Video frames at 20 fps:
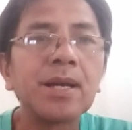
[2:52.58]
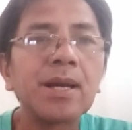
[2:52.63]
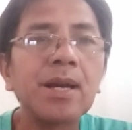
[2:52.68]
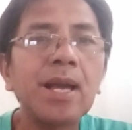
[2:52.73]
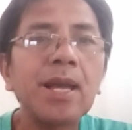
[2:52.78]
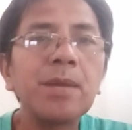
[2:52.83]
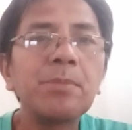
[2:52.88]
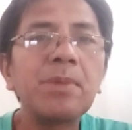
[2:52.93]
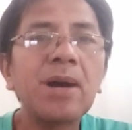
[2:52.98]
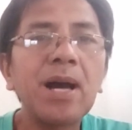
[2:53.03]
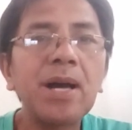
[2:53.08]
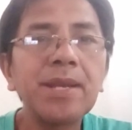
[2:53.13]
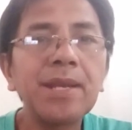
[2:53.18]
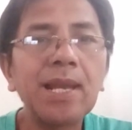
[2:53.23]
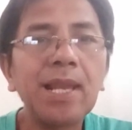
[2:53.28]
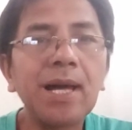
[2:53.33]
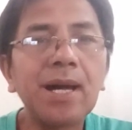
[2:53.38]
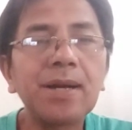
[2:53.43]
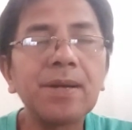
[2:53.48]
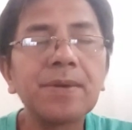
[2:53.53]
kaibahan
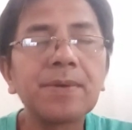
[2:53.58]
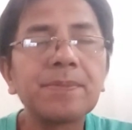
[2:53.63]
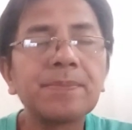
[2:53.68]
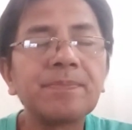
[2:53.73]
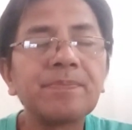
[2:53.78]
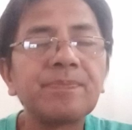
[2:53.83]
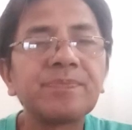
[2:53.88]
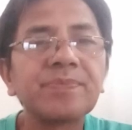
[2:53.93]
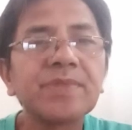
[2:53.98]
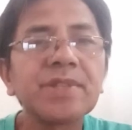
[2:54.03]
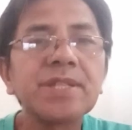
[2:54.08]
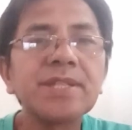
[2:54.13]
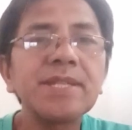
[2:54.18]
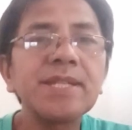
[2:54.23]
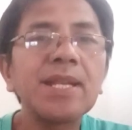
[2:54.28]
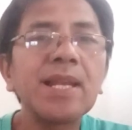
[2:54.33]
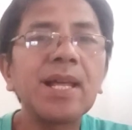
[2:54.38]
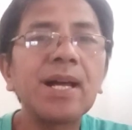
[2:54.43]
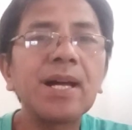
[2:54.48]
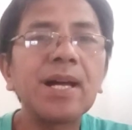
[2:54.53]
lang,
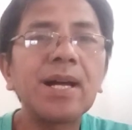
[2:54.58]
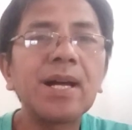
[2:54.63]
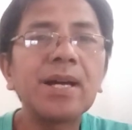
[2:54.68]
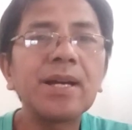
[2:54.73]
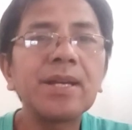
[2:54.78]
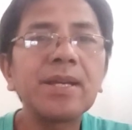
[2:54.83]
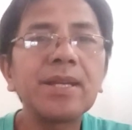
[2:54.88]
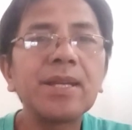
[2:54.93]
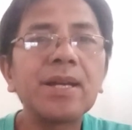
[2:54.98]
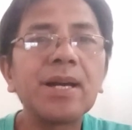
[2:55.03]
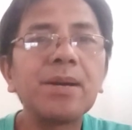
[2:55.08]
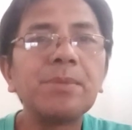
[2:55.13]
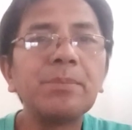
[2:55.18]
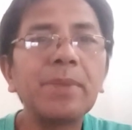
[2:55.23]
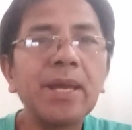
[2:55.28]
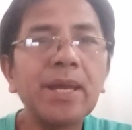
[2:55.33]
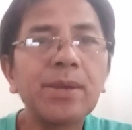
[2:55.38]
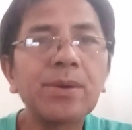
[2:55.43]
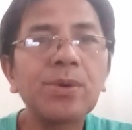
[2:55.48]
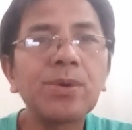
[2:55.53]
sila ay uh,
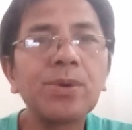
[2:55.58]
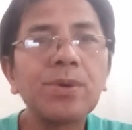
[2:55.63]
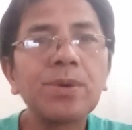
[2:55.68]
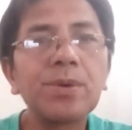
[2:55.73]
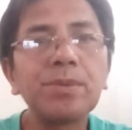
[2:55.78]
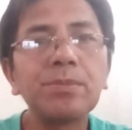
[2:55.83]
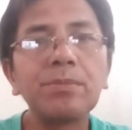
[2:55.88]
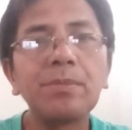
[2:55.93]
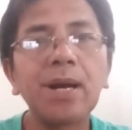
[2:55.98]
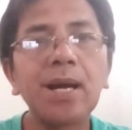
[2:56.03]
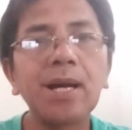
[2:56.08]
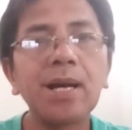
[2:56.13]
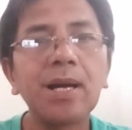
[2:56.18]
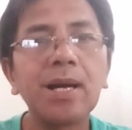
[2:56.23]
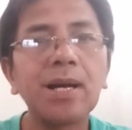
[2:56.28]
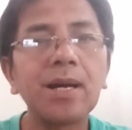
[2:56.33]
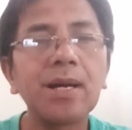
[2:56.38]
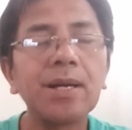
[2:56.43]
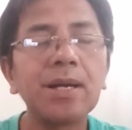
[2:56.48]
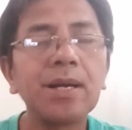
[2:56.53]
mayroong mga
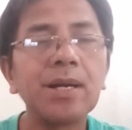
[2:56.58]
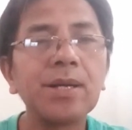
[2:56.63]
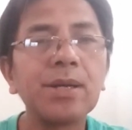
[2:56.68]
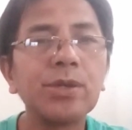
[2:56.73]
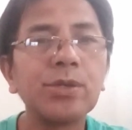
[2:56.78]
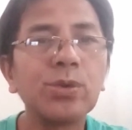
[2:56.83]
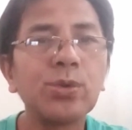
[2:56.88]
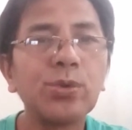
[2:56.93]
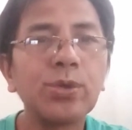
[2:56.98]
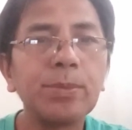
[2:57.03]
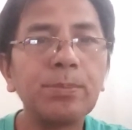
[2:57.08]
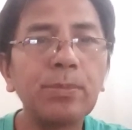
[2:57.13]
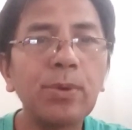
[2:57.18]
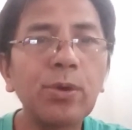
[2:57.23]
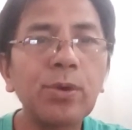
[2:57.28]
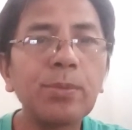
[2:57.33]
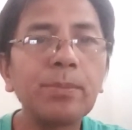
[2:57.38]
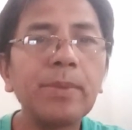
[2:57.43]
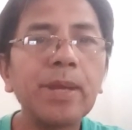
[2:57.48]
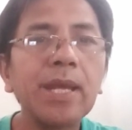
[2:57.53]

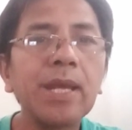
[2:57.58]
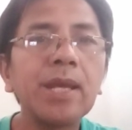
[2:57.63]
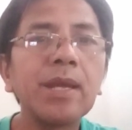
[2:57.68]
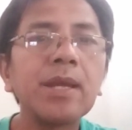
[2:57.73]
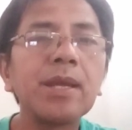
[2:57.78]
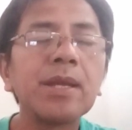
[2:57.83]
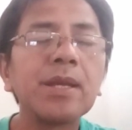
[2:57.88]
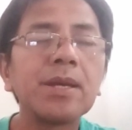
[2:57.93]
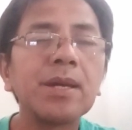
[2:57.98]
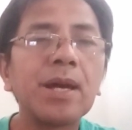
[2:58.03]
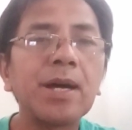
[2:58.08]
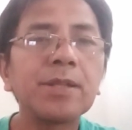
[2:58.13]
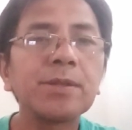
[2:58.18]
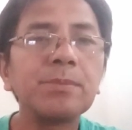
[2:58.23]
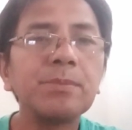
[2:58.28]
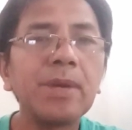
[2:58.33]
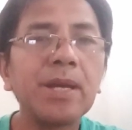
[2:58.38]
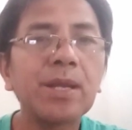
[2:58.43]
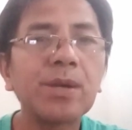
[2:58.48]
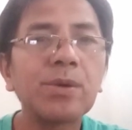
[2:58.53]
uniforme at
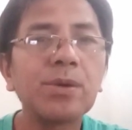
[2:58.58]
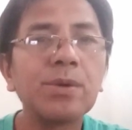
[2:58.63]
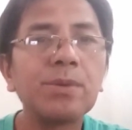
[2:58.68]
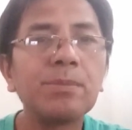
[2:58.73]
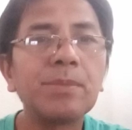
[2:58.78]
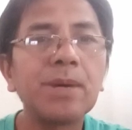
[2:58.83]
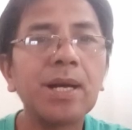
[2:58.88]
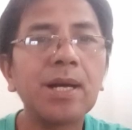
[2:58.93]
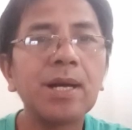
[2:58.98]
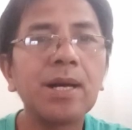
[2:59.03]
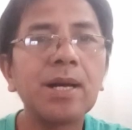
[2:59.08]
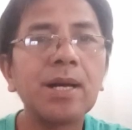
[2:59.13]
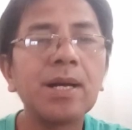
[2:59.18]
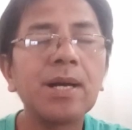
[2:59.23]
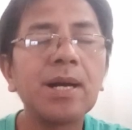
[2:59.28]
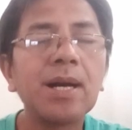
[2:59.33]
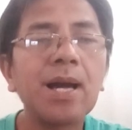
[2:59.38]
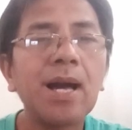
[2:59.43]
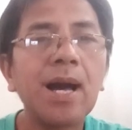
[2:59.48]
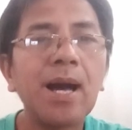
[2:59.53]
mayroong mga
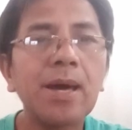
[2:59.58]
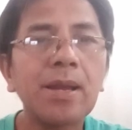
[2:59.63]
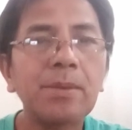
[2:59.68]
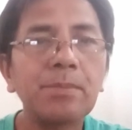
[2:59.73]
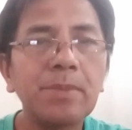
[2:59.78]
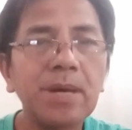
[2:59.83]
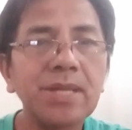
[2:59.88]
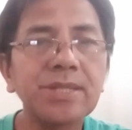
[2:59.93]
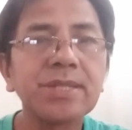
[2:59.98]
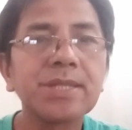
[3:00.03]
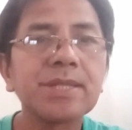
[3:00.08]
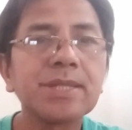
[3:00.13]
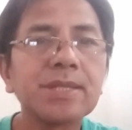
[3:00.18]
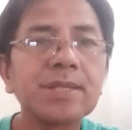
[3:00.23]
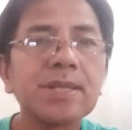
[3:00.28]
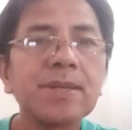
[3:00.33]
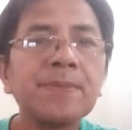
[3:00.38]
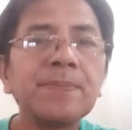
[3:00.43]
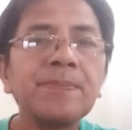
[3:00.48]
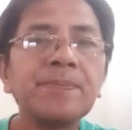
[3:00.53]
armas.
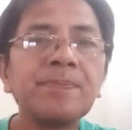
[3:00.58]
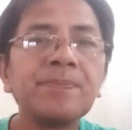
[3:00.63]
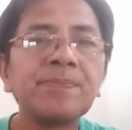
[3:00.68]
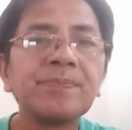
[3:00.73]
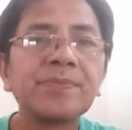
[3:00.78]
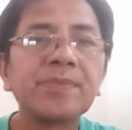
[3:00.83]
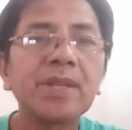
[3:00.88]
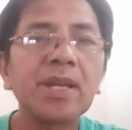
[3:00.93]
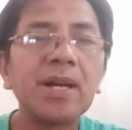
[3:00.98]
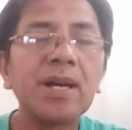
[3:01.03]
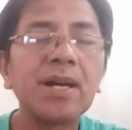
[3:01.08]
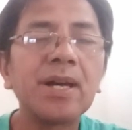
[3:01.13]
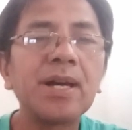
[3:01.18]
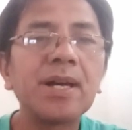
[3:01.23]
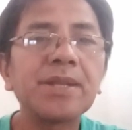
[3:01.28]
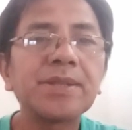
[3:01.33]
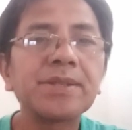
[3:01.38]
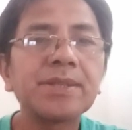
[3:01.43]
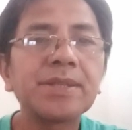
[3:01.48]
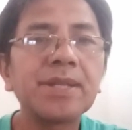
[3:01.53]

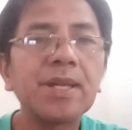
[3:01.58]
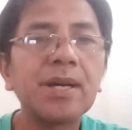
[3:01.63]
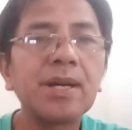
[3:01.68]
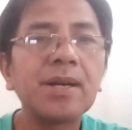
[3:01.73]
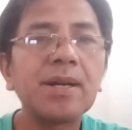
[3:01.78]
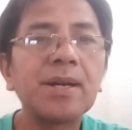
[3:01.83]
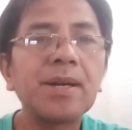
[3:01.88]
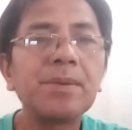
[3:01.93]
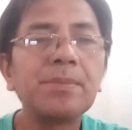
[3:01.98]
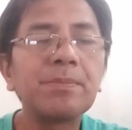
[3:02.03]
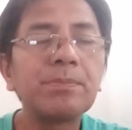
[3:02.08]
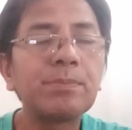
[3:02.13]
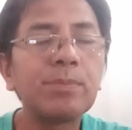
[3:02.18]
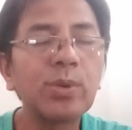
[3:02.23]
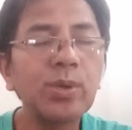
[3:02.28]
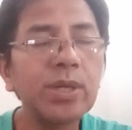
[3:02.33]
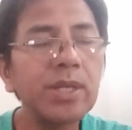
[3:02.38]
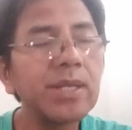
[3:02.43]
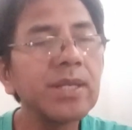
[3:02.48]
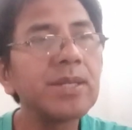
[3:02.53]
At uh,
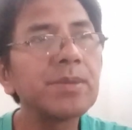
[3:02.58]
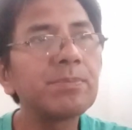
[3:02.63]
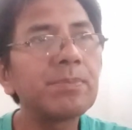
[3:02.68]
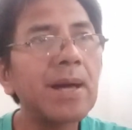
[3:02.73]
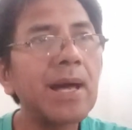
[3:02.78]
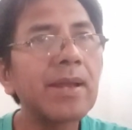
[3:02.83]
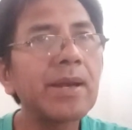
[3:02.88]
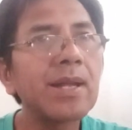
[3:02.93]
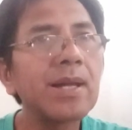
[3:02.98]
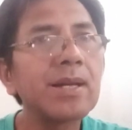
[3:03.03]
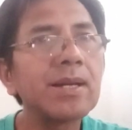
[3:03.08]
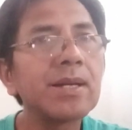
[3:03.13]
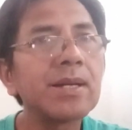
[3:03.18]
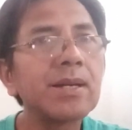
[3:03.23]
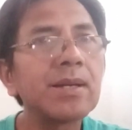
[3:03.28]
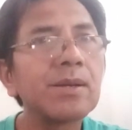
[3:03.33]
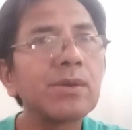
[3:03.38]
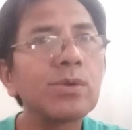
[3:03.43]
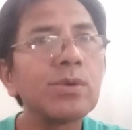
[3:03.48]
pwede parang